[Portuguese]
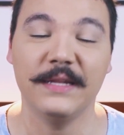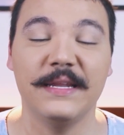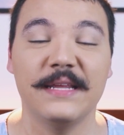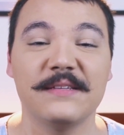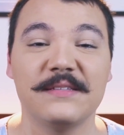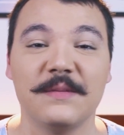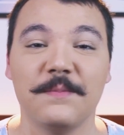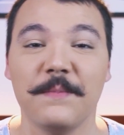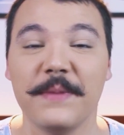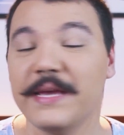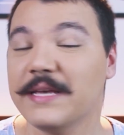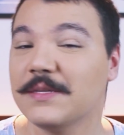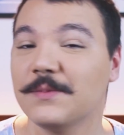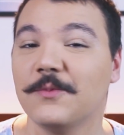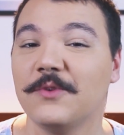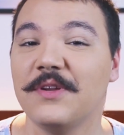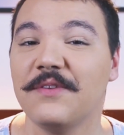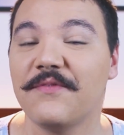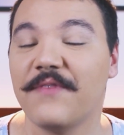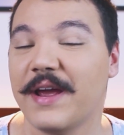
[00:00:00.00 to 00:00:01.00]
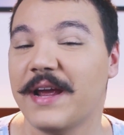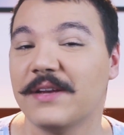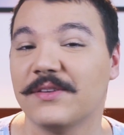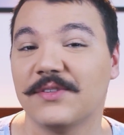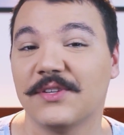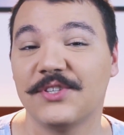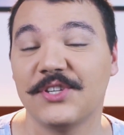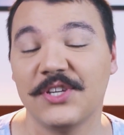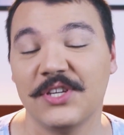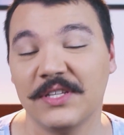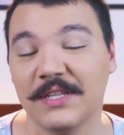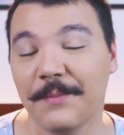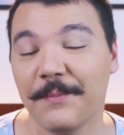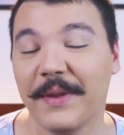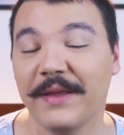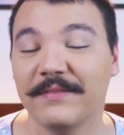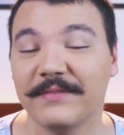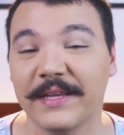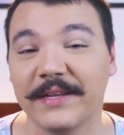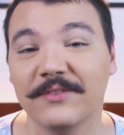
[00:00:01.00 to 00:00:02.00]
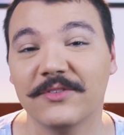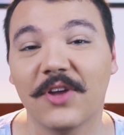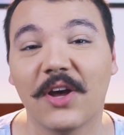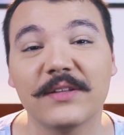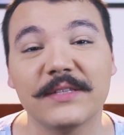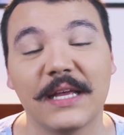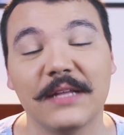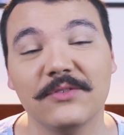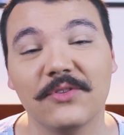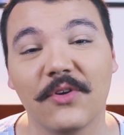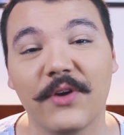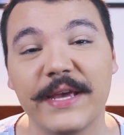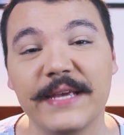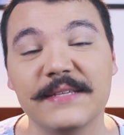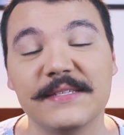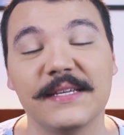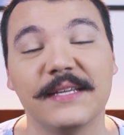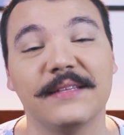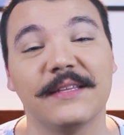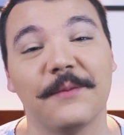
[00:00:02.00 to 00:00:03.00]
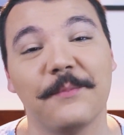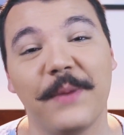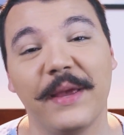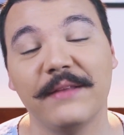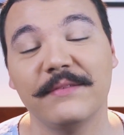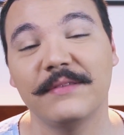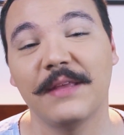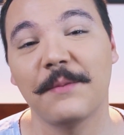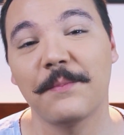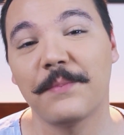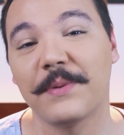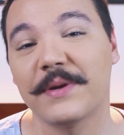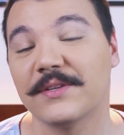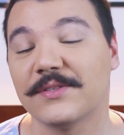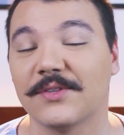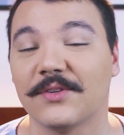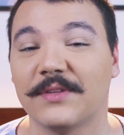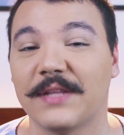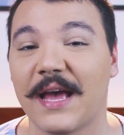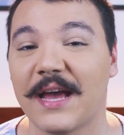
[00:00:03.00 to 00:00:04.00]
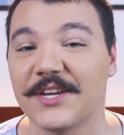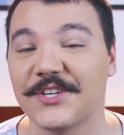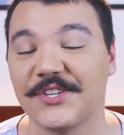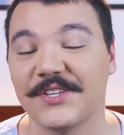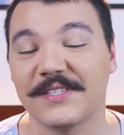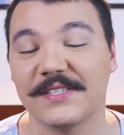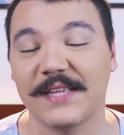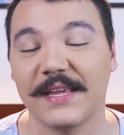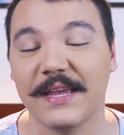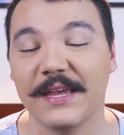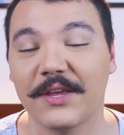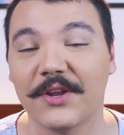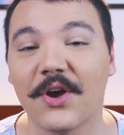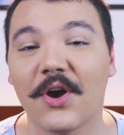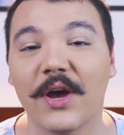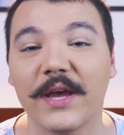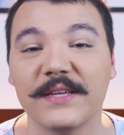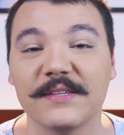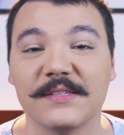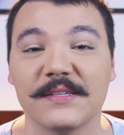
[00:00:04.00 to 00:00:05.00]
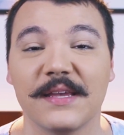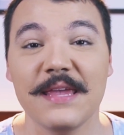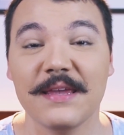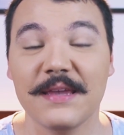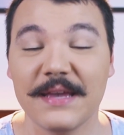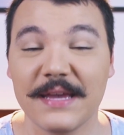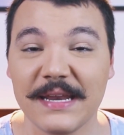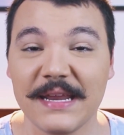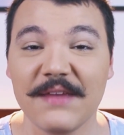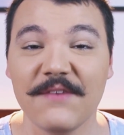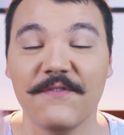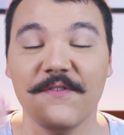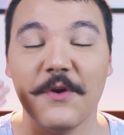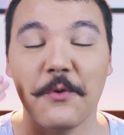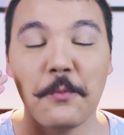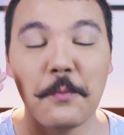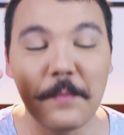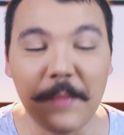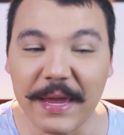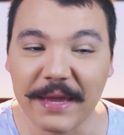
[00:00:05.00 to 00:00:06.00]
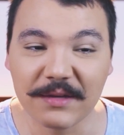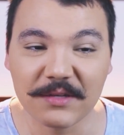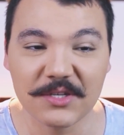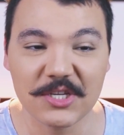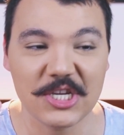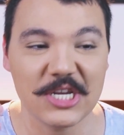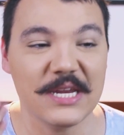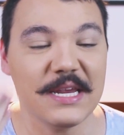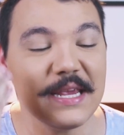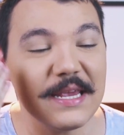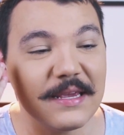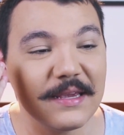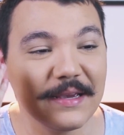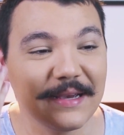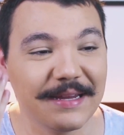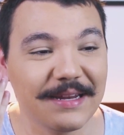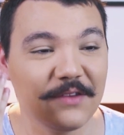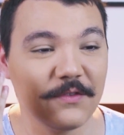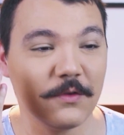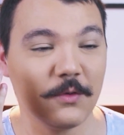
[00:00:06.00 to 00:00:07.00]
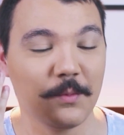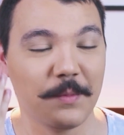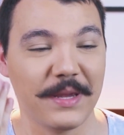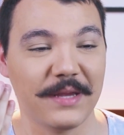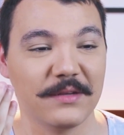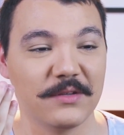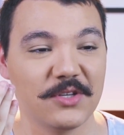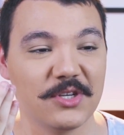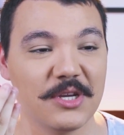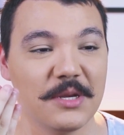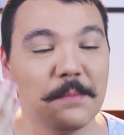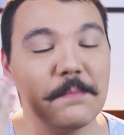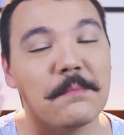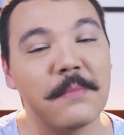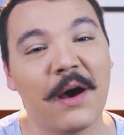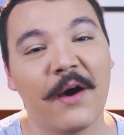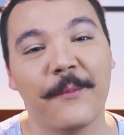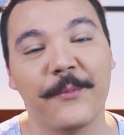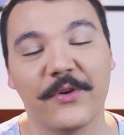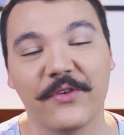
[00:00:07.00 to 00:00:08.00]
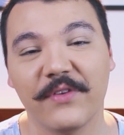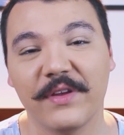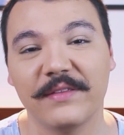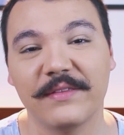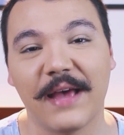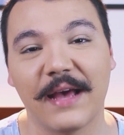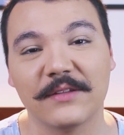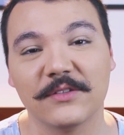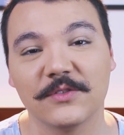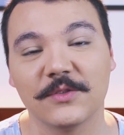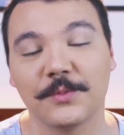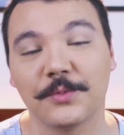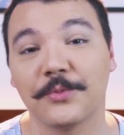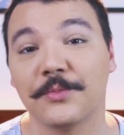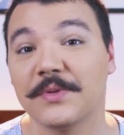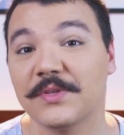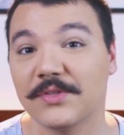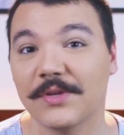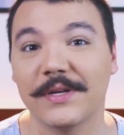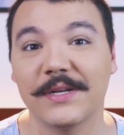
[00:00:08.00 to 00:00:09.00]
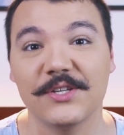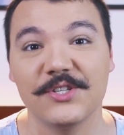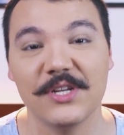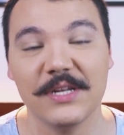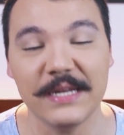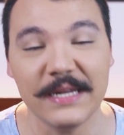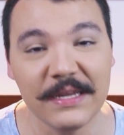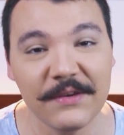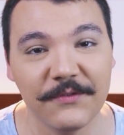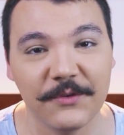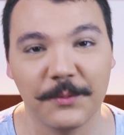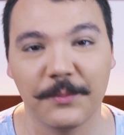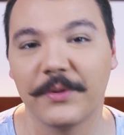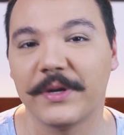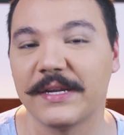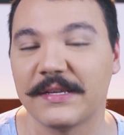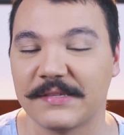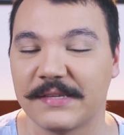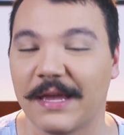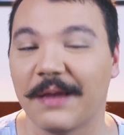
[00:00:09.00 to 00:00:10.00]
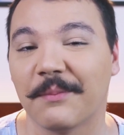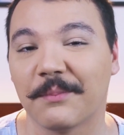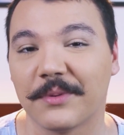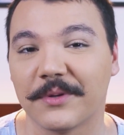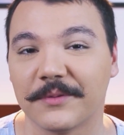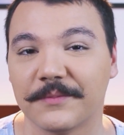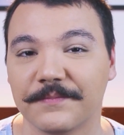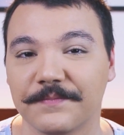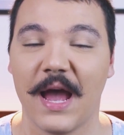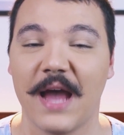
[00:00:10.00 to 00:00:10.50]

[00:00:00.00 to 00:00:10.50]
E nesse mesmo universo a gente também tem Dota 2, que também tem personagens, tem heróis incrivelmente, incrivelmente mal aproveitados para uma história de livro, por exemplo.